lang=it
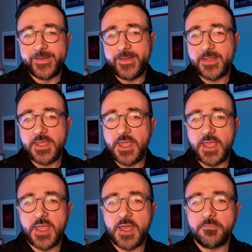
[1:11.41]
e che
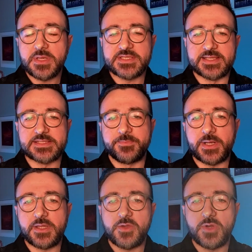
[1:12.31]
è abbastanza
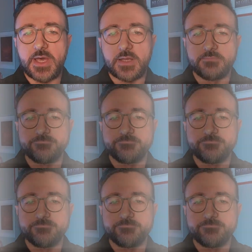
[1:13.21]
particolare.